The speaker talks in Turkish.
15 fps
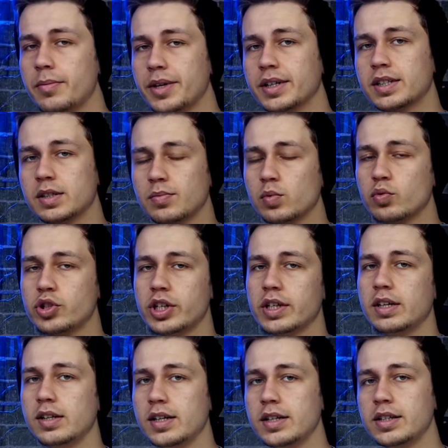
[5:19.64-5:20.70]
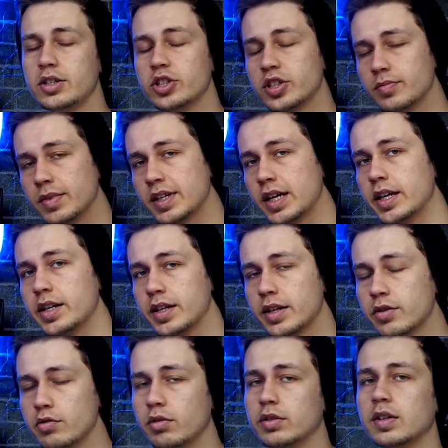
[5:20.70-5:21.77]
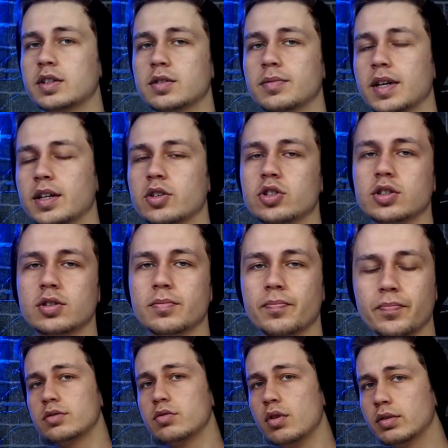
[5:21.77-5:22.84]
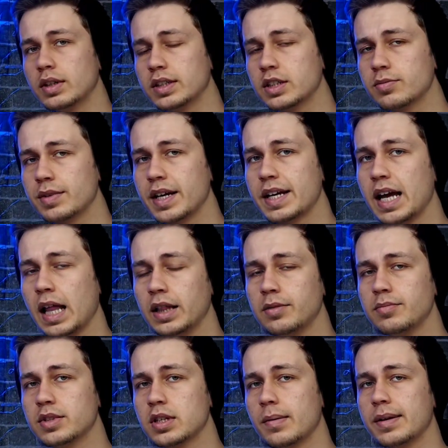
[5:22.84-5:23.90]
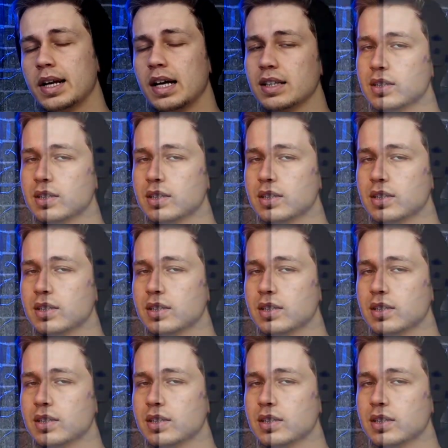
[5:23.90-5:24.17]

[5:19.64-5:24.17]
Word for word: Kamera kısmı bu şekildeydi. Şimdi gelin Yonga kısmına geçelim. Yonga kısmına geldiğimiz zaman